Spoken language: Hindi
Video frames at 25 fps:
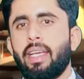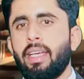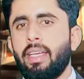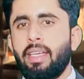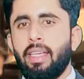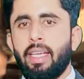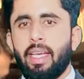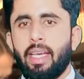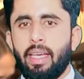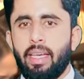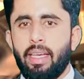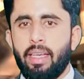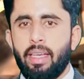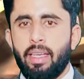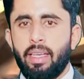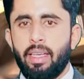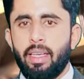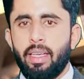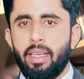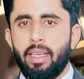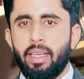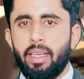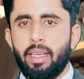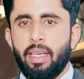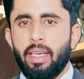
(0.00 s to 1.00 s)
नहीं है
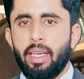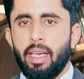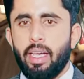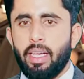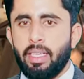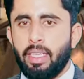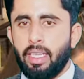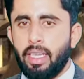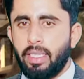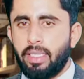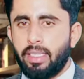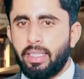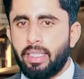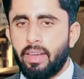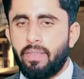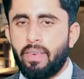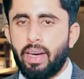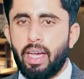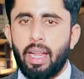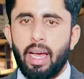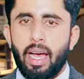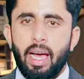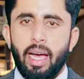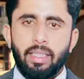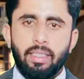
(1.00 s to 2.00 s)
ये
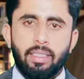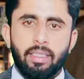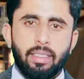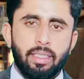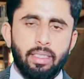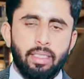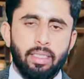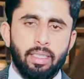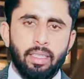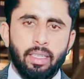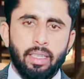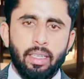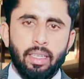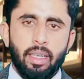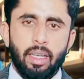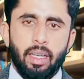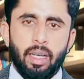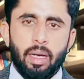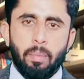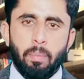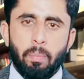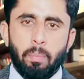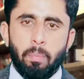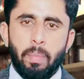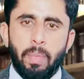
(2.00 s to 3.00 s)
सवाल
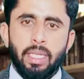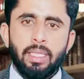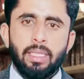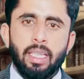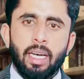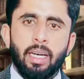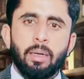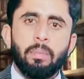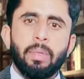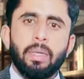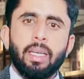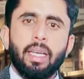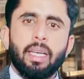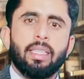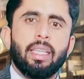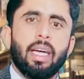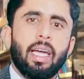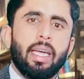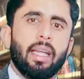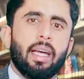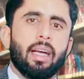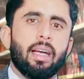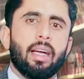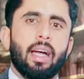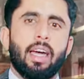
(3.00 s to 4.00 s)
मज़हब के
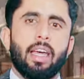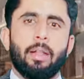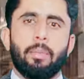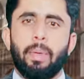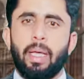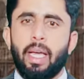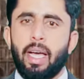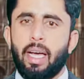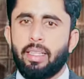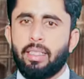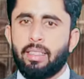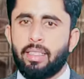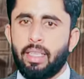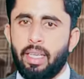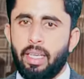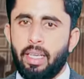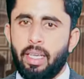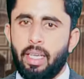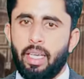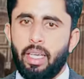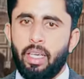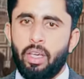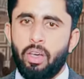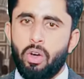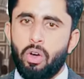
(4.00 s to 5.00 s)
दायराकार में आते
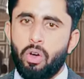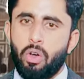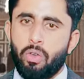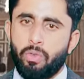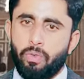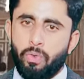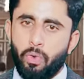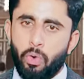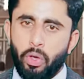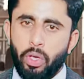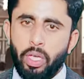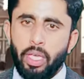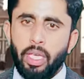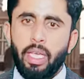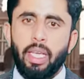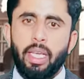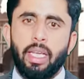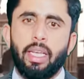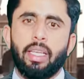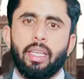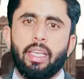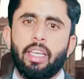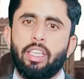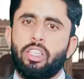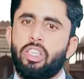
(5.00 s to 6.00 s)
हैं और वही
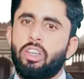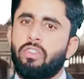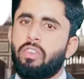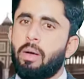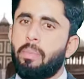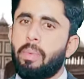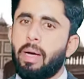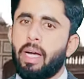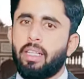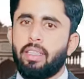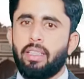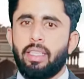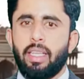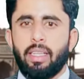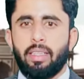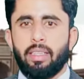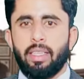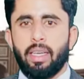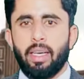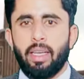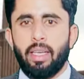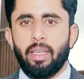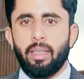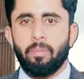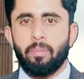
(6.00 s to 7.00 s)
इनके जवाब
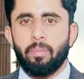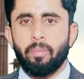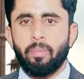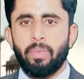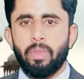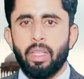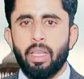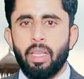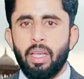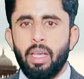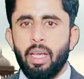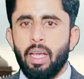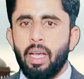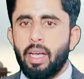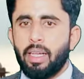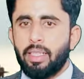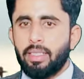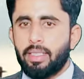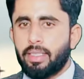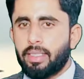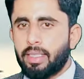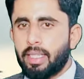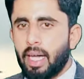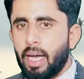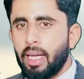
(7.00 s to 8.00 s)
देता है
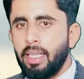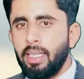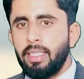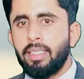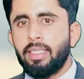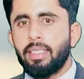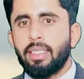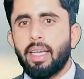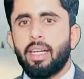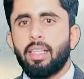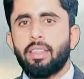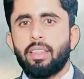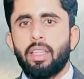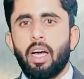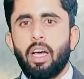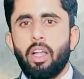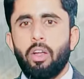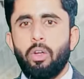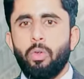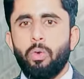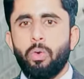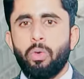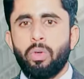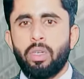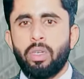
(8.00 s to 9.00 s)
साइंस का
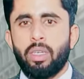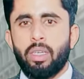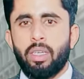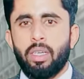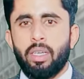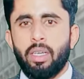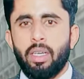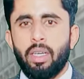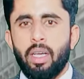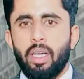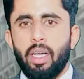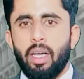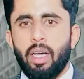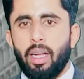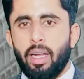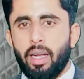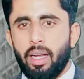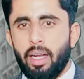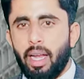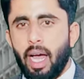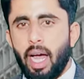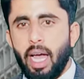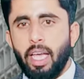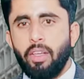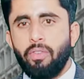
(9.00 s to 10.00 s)
ताल्लुक
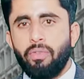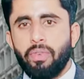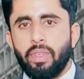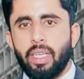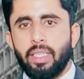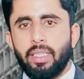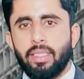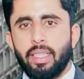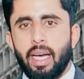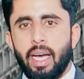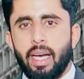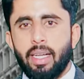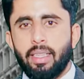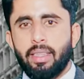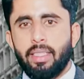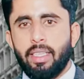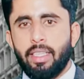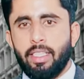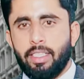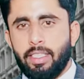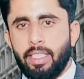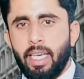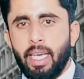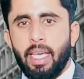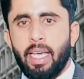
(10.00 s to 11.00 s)
लाइफ के साथ
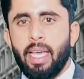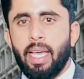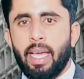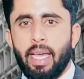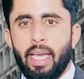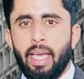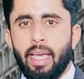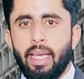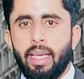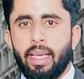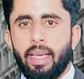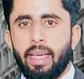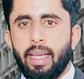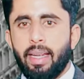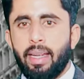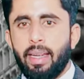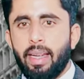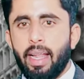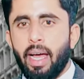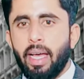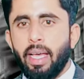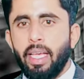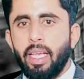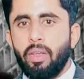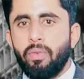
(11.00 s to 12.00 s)
ये है कि
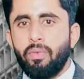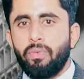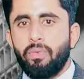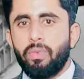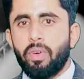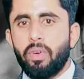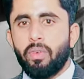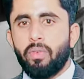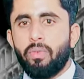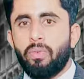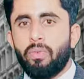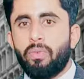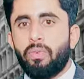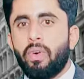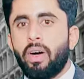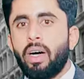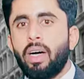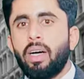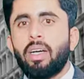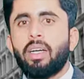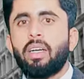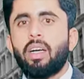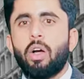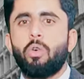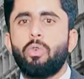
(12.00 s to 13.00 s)
लाइफ
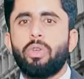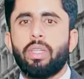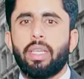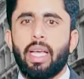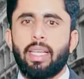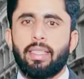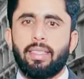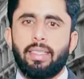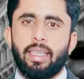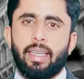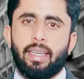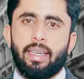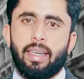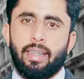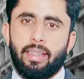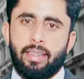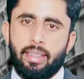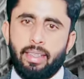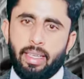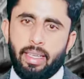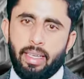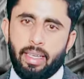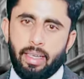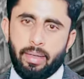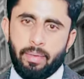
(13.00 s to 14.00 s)
वर्कआउट कैसे
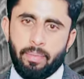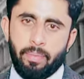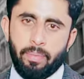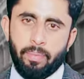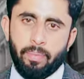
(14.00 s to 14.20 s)
करती है